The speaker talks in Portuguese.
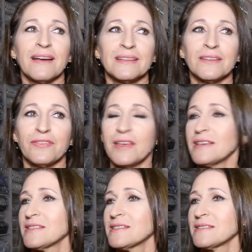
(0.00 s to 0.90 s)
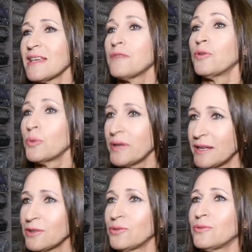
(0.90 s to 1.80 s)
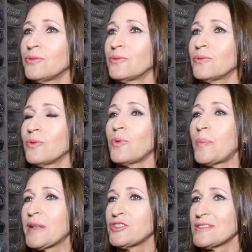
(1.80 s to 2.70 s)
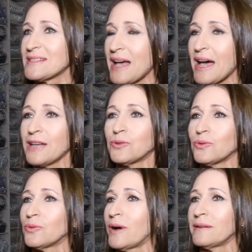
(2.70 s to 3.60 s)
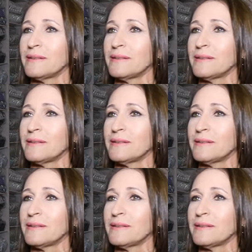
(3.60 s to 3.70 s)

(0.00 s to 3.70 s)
cada vez evoluindo o aprendizado,